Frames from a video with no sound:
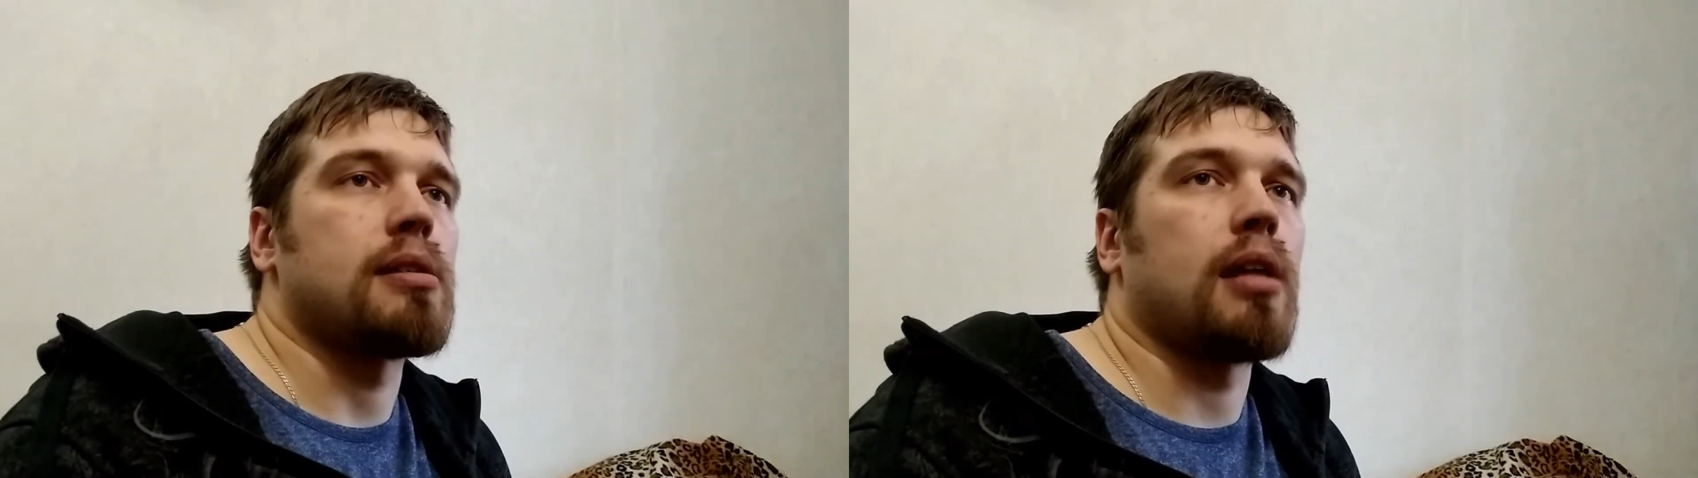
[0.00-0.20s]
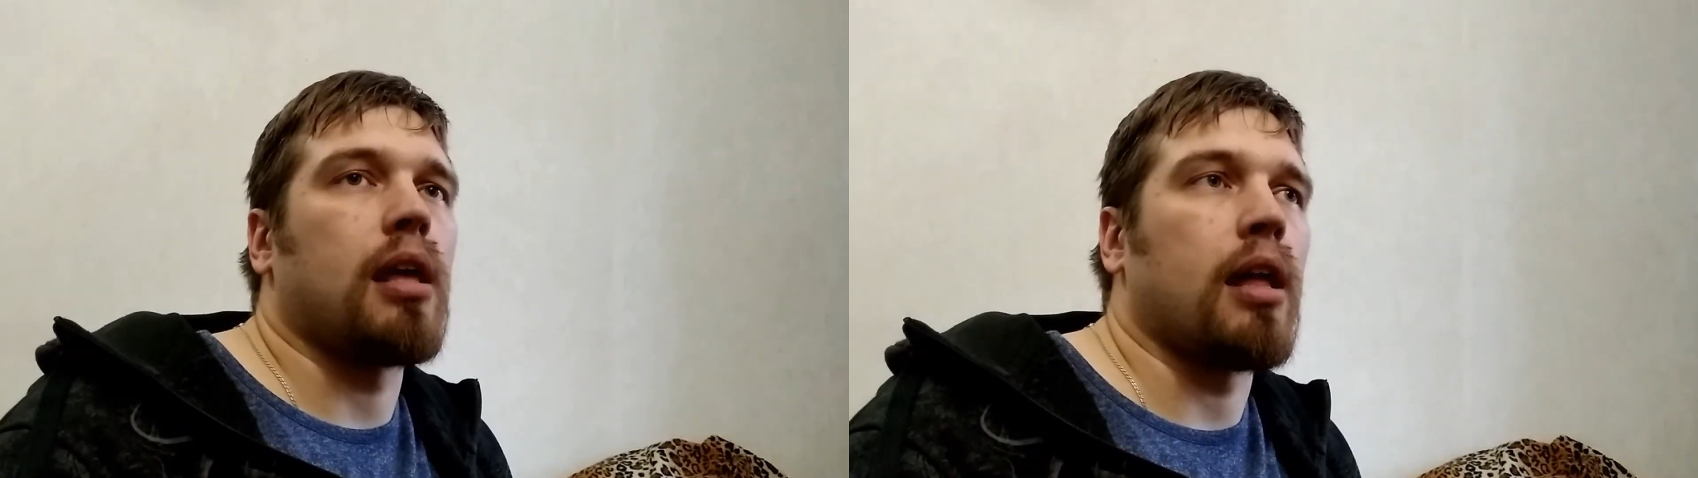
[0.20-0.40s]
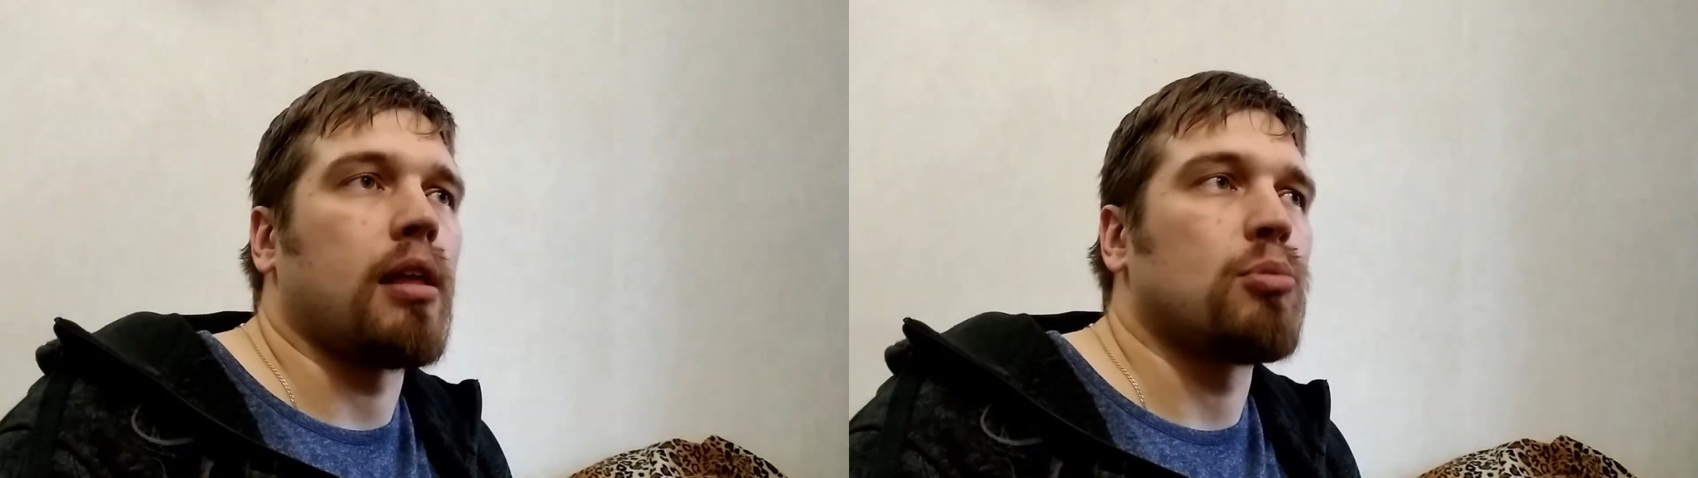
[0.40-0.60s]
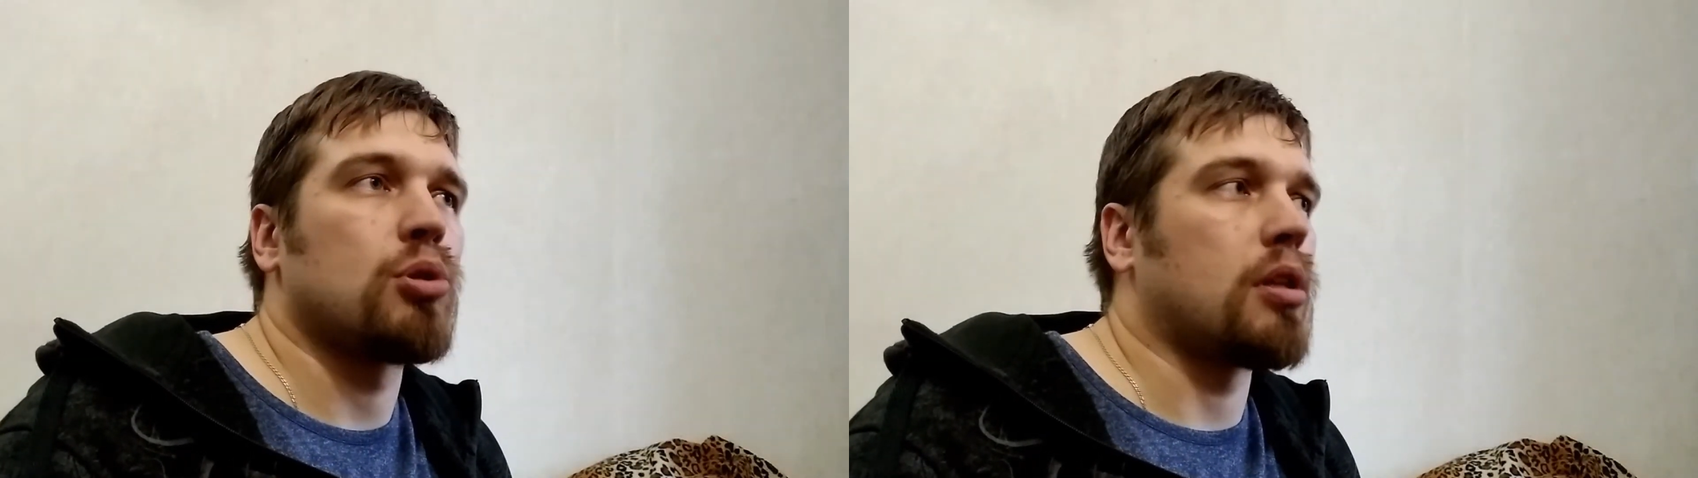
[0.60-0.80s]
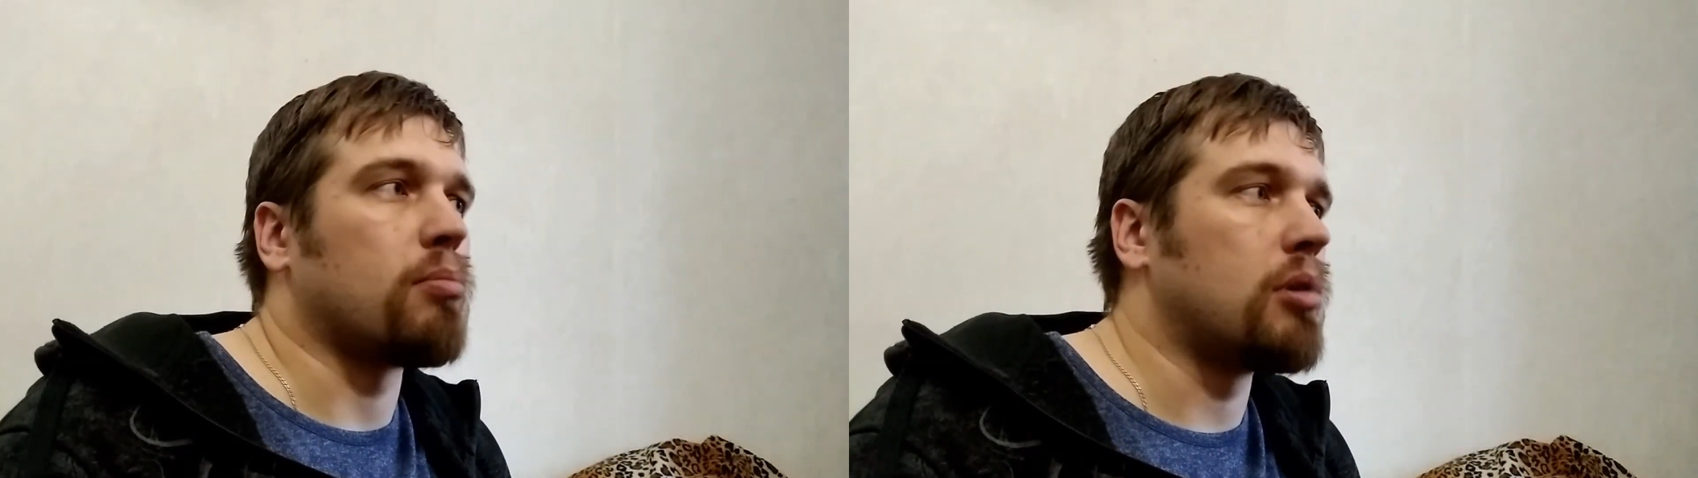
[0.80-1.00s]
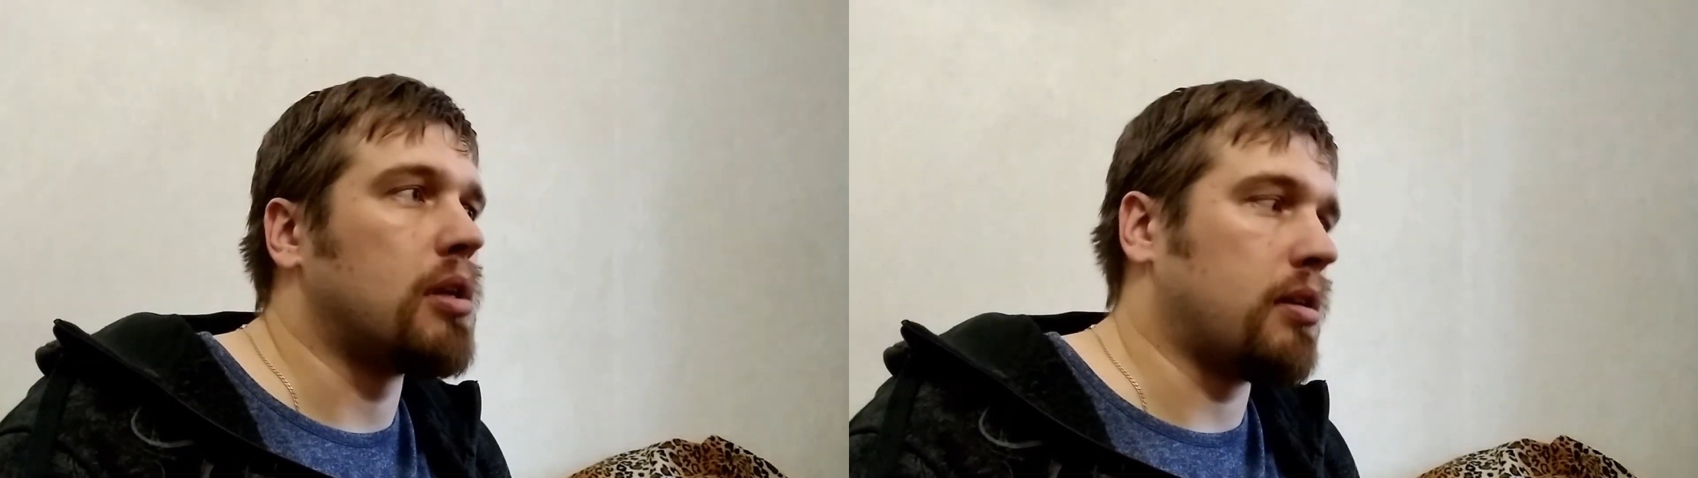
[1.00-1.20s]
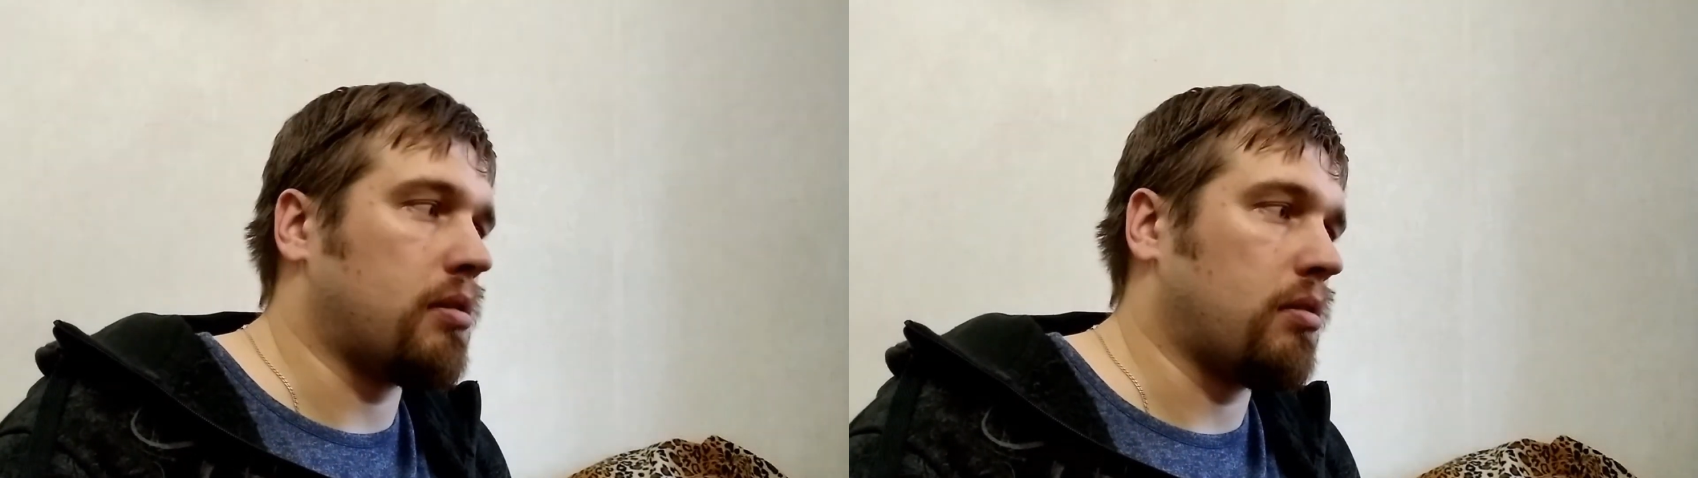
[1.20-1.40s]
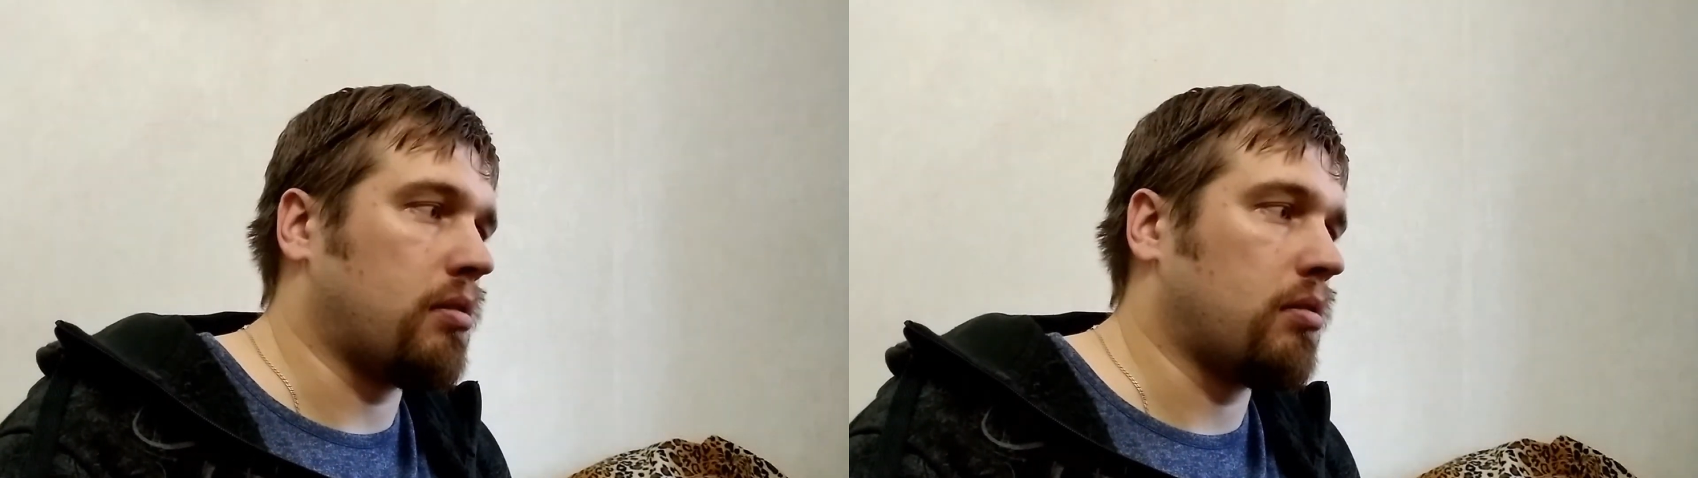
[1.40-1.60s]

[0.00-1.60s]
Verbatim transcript: расстояния, может, там были